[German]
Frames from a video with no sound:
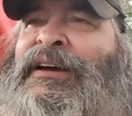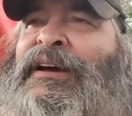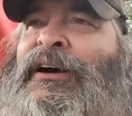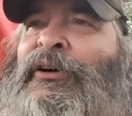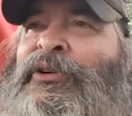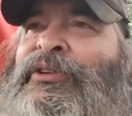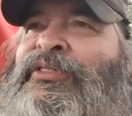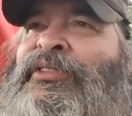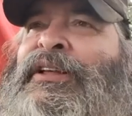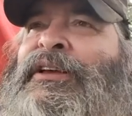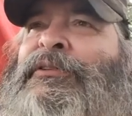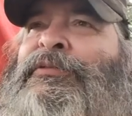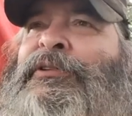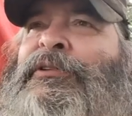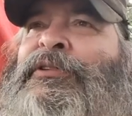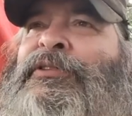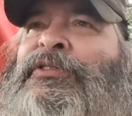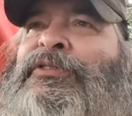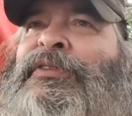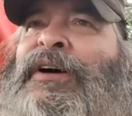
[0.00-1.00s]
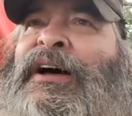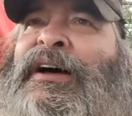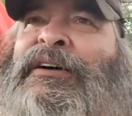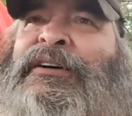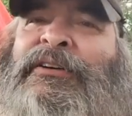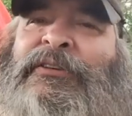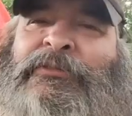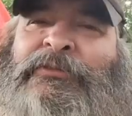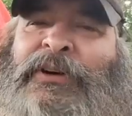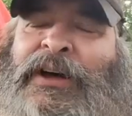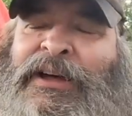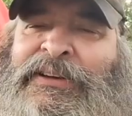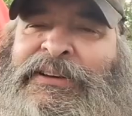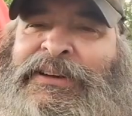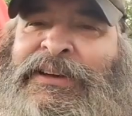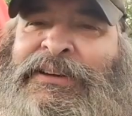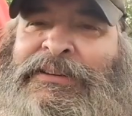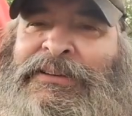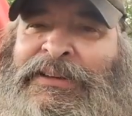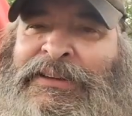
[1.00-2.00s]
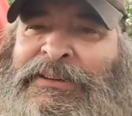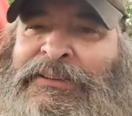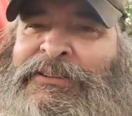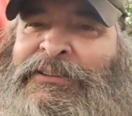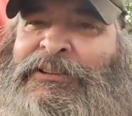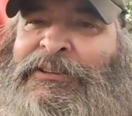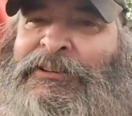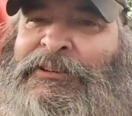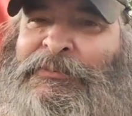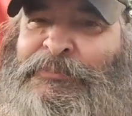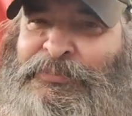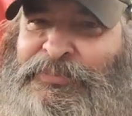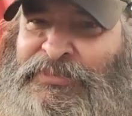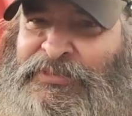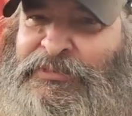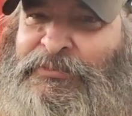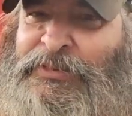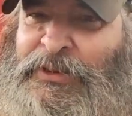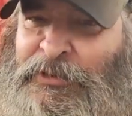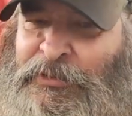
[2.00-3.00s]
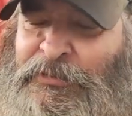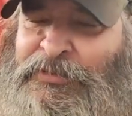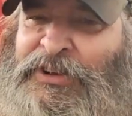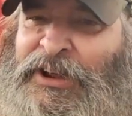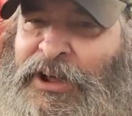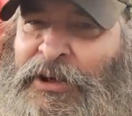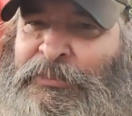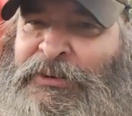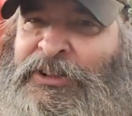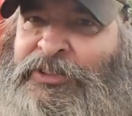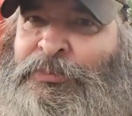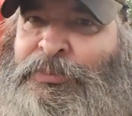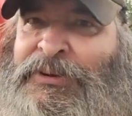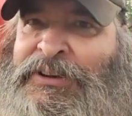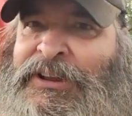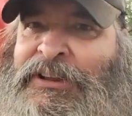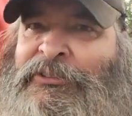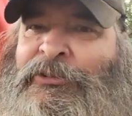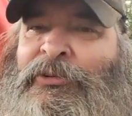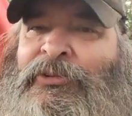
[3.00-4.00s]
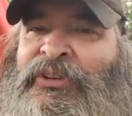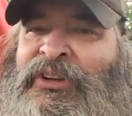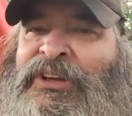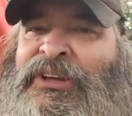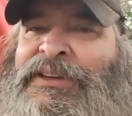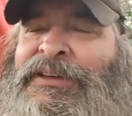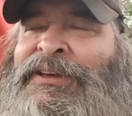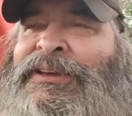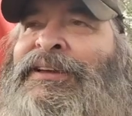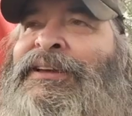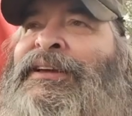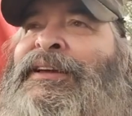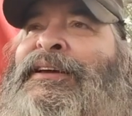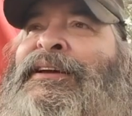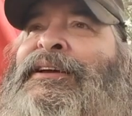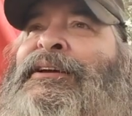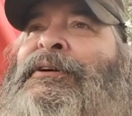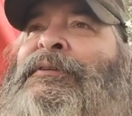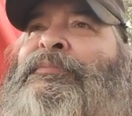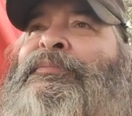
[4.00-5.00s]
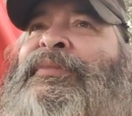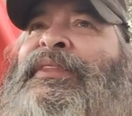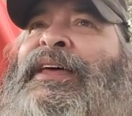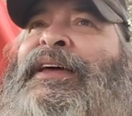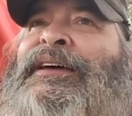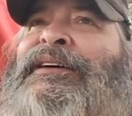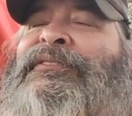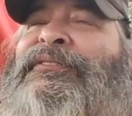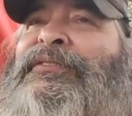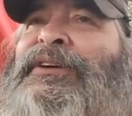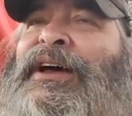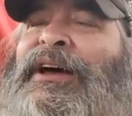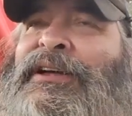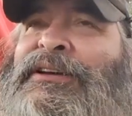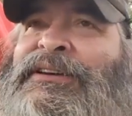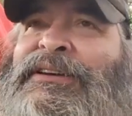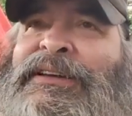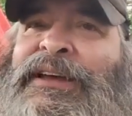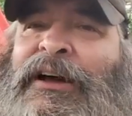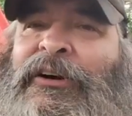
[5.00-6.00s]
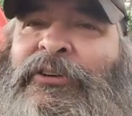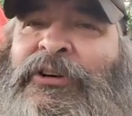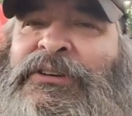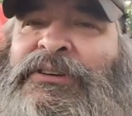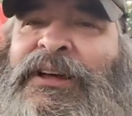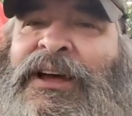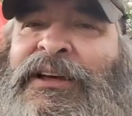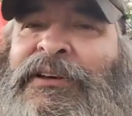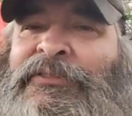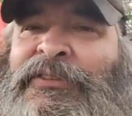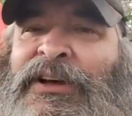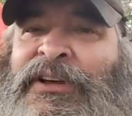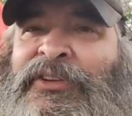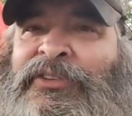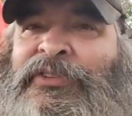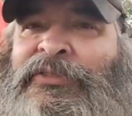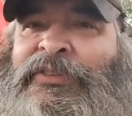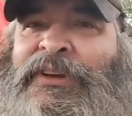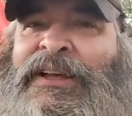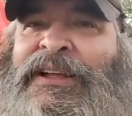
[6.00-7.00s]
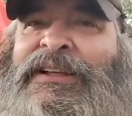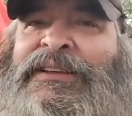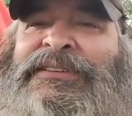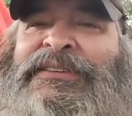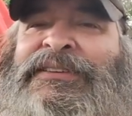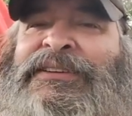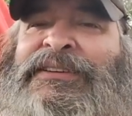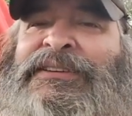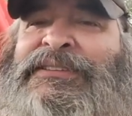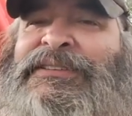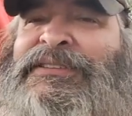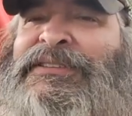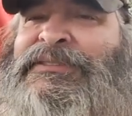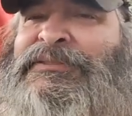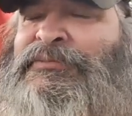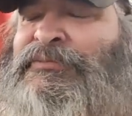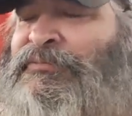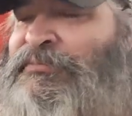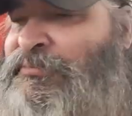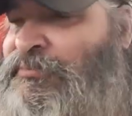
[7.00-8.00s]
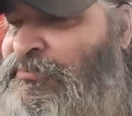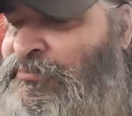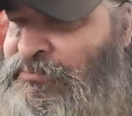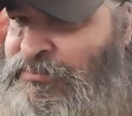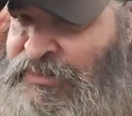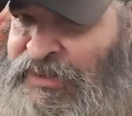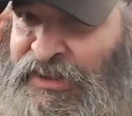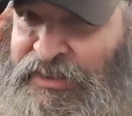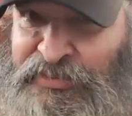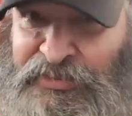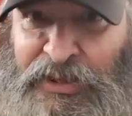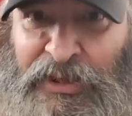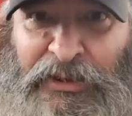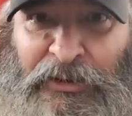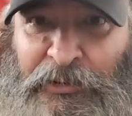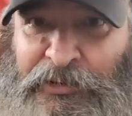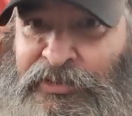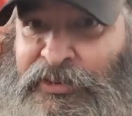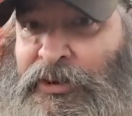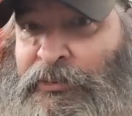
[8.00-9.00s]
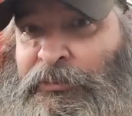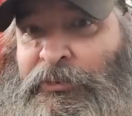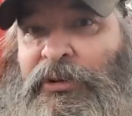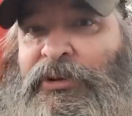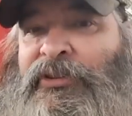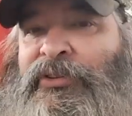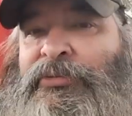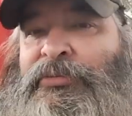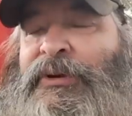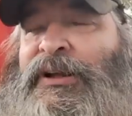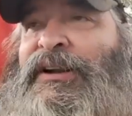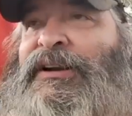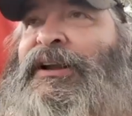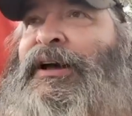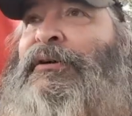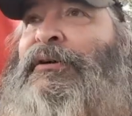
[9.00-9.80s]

Auslieferungsfahrer und Fahrerinnen äh, vernünftige Arbeitsbedingungen kriegen. Na, wir hatten hier auch teilweise welche, äh, Nichts gegen Ausnahmen, um Gottes Willen.